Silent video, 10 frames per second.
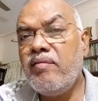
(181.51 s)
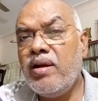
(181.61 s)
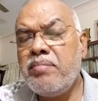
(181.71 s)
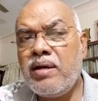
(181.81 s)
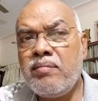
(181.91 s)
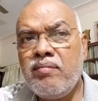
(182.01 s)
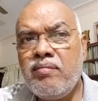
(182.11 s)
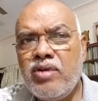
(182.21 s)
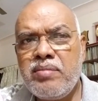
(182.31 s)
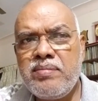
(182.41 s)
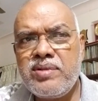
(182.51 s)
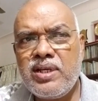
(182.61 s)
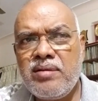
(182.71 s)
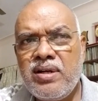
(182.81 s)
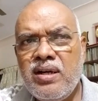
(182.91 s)
விளம்பரம் விளம்பரம்
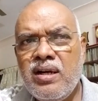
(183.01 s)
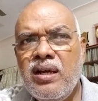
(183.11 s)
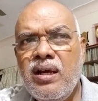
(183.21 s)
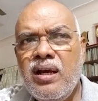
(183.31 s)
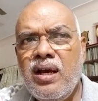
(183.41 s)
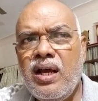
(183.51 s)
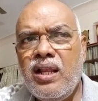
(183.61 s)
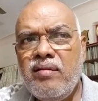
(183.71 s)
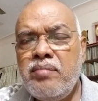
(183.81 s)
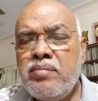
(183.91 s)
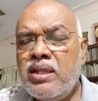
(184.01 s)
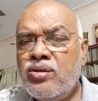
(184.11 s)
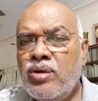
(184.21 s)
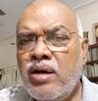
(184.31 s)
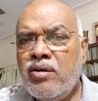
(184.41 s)
செய்கிறவர்கள் அது விளம்பரத்தை
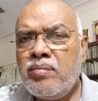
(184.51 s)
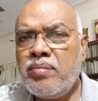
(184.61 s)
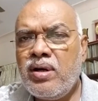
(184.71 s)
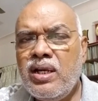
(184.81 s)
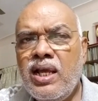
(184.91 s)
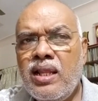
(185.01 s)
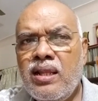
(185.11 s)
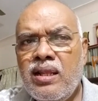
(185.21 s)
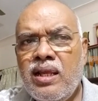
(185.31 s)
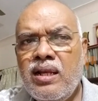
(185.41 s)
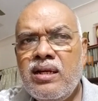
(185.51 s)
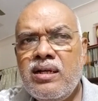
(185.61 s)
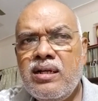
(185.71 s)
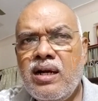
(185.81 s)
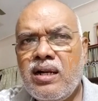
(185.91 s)
தொழிலாக வைப்பவர்கள் இல்லாதது அதில்
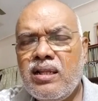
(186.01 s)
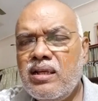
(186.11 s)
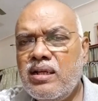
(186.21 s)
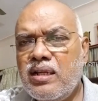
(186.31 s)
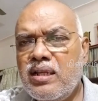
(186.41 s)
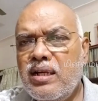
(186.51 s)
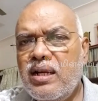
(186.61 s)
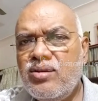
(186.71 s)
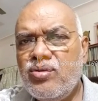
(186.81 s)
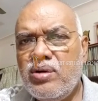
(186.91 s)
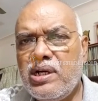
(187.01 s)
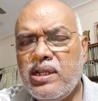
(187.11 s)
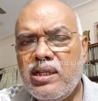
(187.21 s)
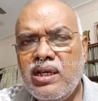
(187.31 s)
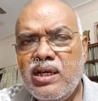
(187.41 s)
இருக்குதுன்னு காட்டுறது இருக்கிறது இல்லைன்னு
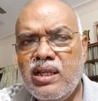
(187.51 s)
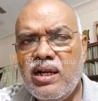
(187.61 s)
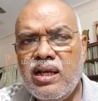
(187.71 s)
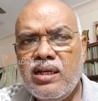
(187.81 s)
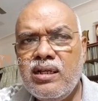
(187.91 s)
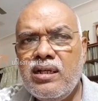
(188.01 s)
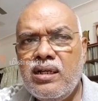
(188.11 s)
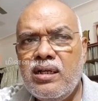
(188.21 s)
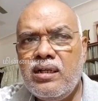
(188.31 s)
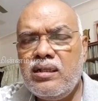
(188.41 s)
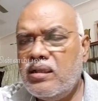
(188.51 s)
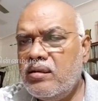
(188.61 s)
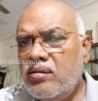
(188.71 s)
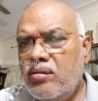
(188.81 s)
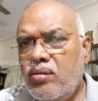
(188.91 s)
சொல்கிறது அதெல்லாம்
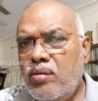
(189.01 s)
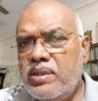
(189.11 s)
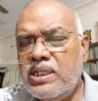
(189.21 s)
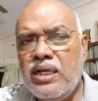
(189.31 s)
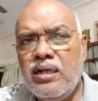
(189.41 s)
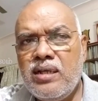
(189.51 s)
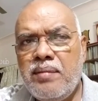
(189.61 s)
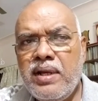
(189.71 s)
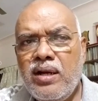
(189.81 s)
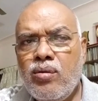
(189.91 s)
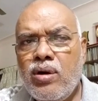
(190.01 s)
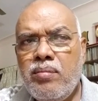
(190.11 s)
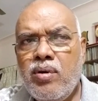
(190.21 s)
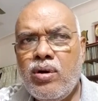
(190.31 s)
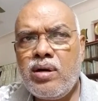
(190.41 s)
ஒரு பிஸ்கட்டில் சாப்பிட்டிங்கன்னா ஒரு
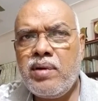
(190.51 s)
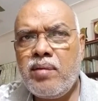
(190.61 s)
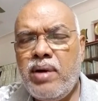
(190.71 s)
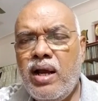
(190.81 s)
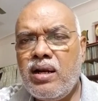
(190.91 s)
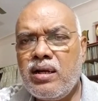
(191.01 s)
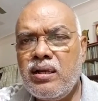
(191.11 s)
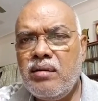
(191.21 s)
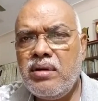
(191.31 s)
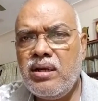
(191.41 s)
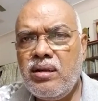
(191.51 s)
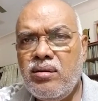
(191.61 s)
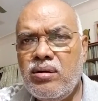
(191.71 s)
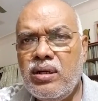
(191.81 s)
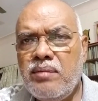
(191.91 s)
ஒரு டம்ளர் பால் இருக்குது அப்படின்னு
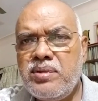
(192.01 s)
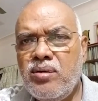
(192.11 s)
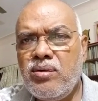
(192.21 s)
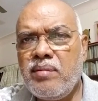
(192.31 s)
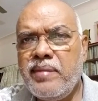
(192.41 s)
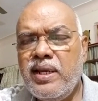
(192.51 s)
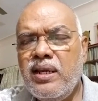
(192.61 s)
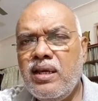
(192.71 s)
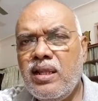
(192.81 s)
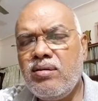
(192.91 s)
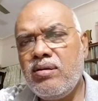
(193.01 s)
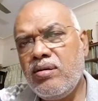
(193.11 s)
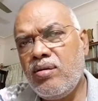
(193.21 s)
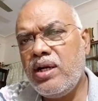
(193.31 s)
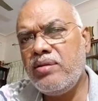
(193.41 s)
ஏதாவது ஒரு கப்ஸா விட்ற மாதிரி ஏதாவது ஒரு
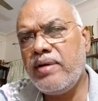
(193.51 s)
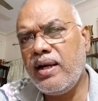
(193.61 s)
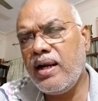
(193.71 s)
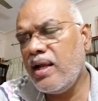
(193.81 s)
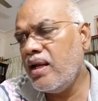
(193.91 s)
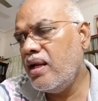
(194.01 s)
ஒன்று எழுதுவாங்கல்ல